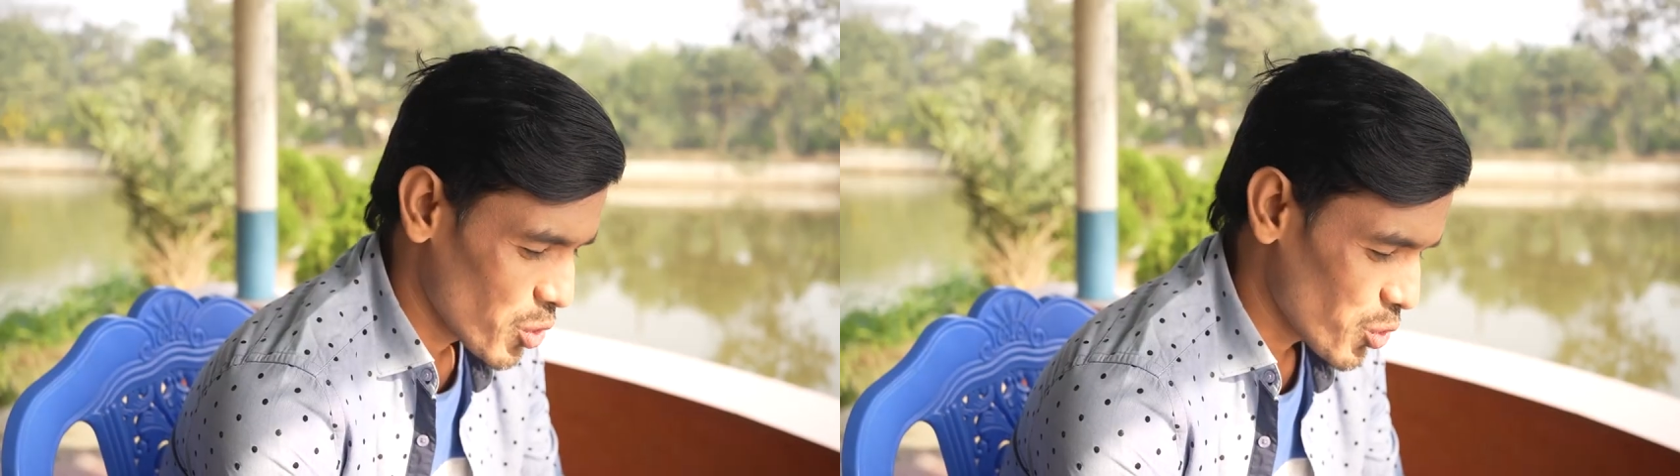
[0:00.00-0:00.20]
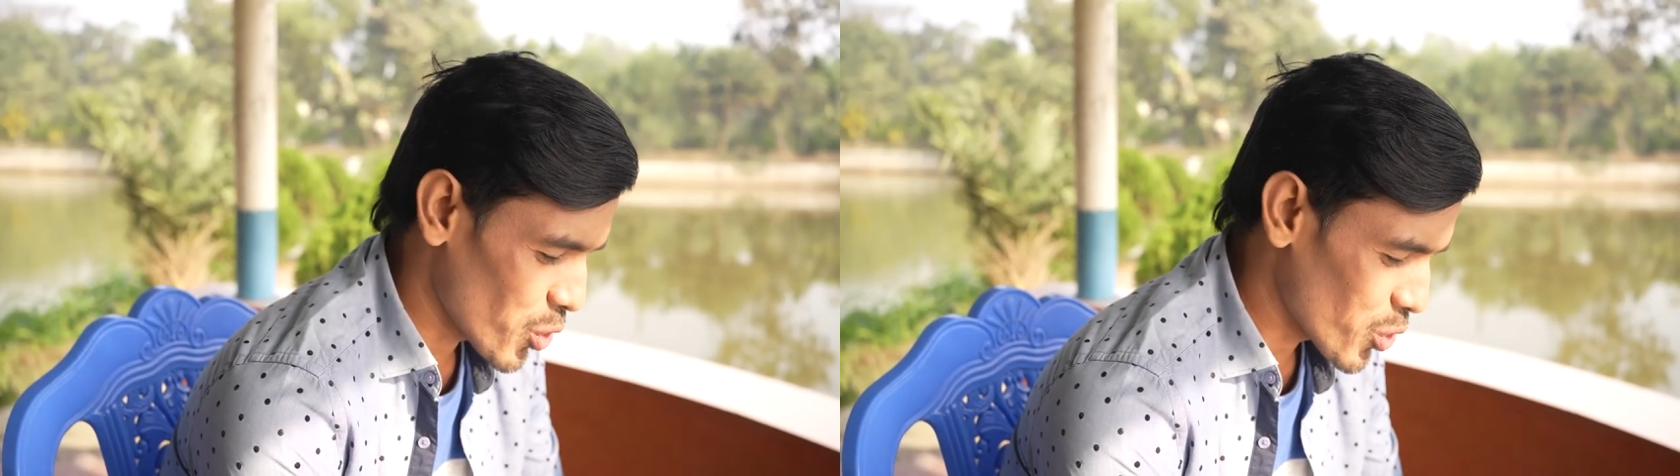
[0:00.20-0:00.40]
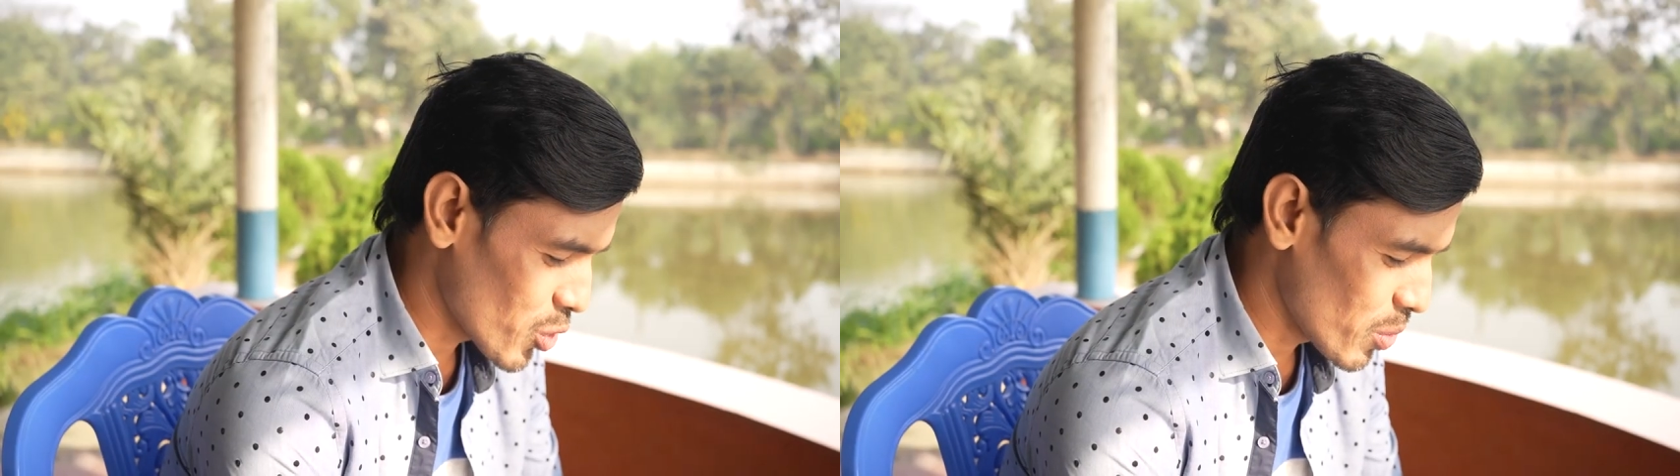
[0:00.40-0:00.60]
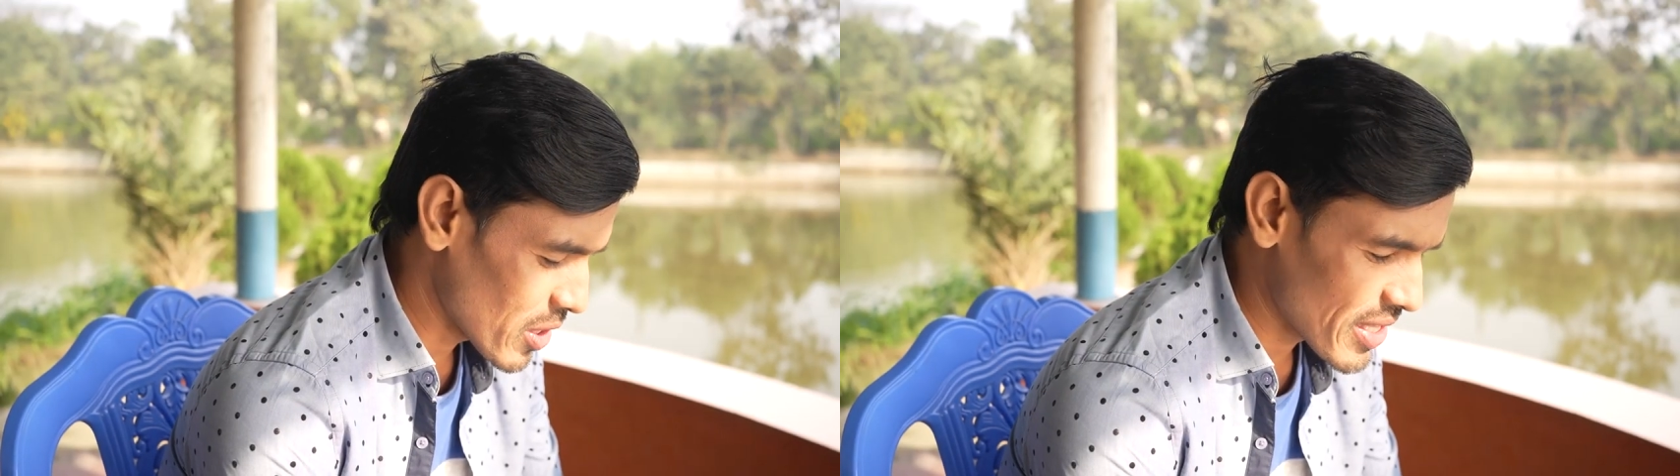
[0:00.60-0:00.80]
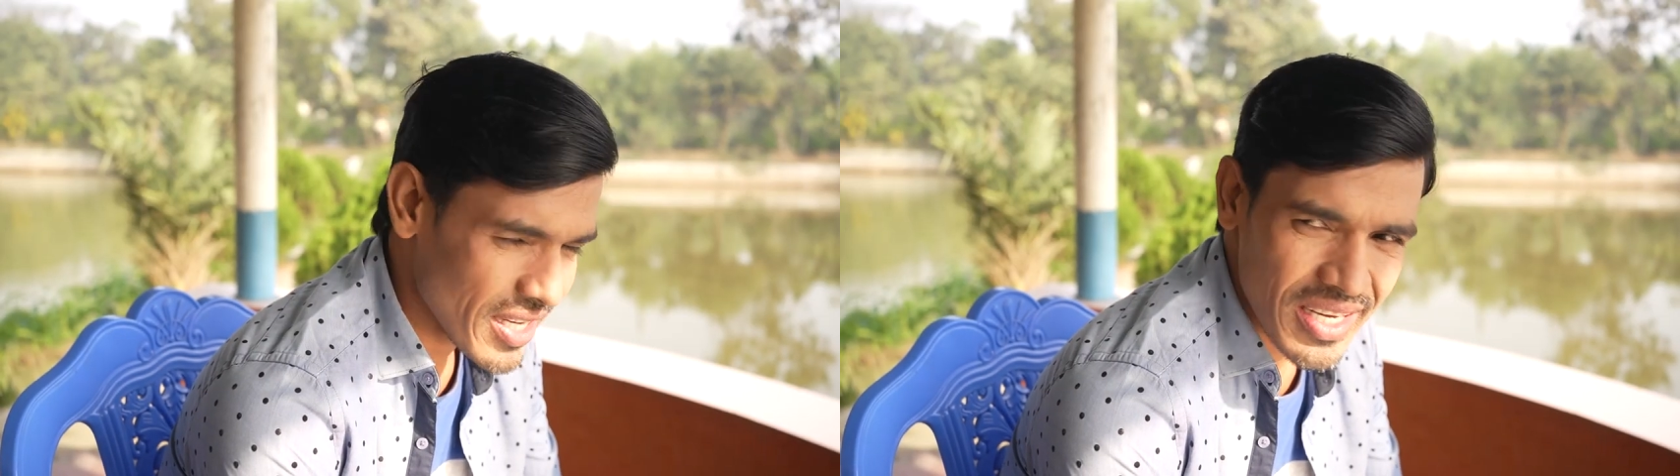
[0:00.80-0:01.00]
সত্য
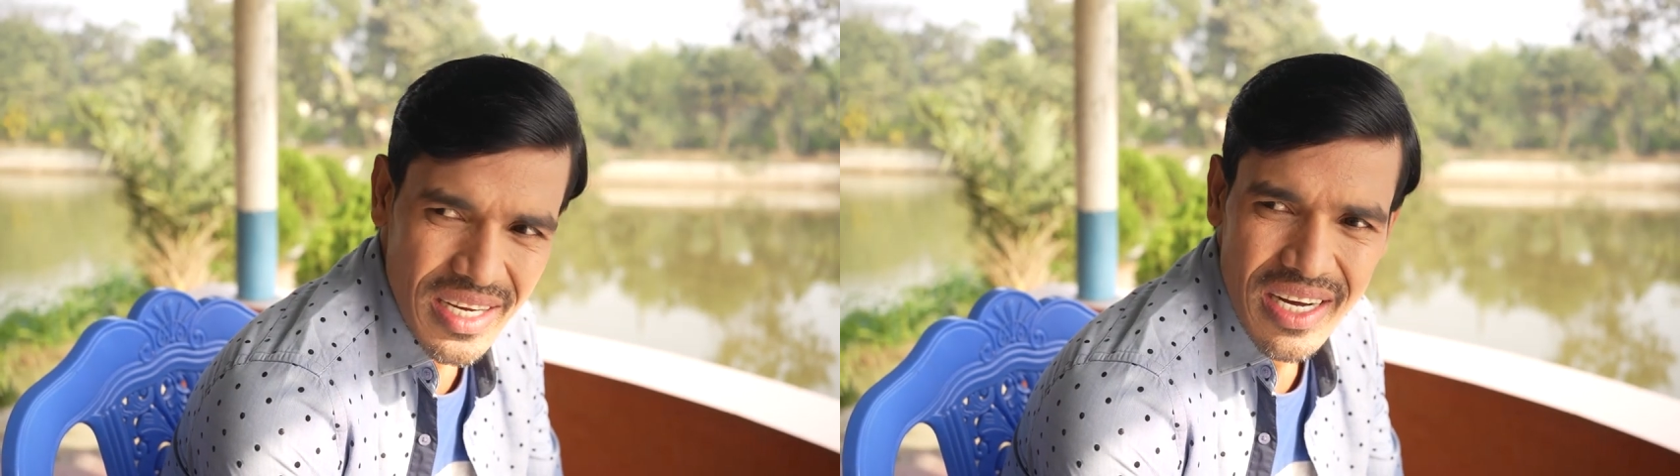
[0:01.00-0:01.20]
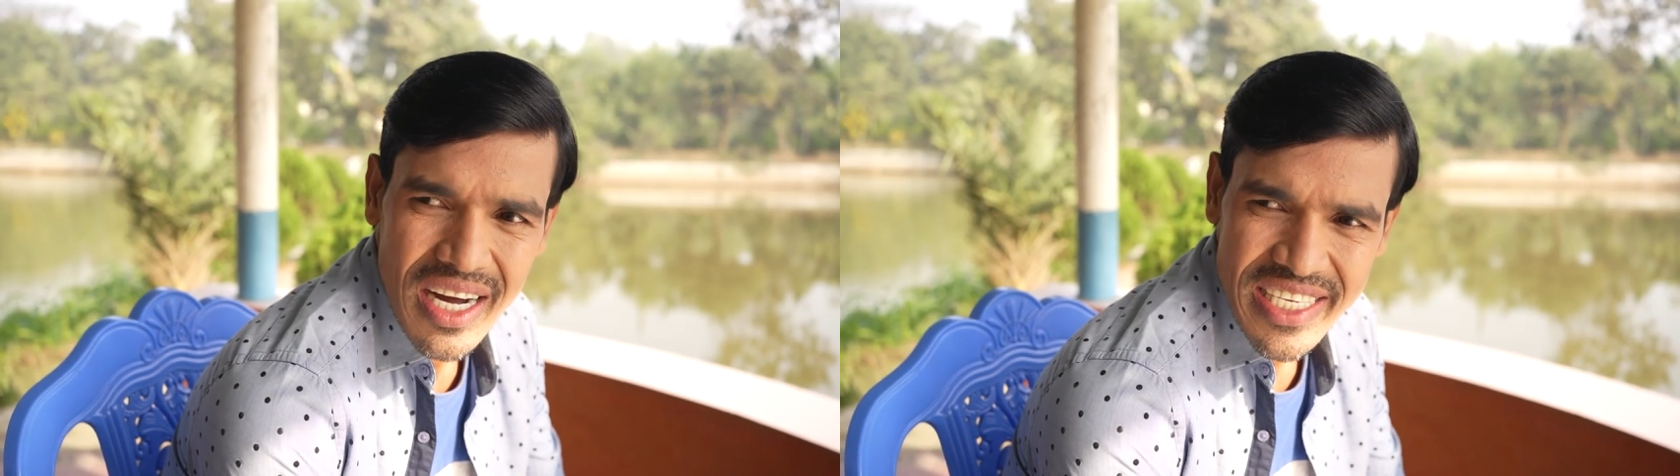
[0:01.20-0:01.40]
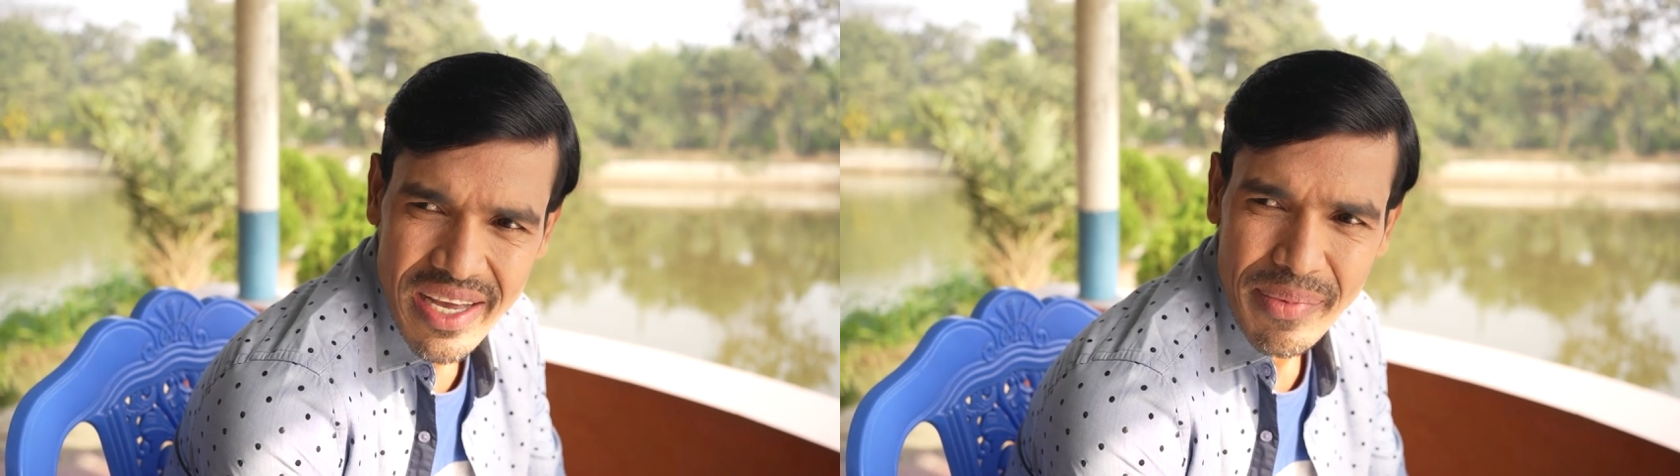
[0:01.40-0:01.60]
বলতে আজই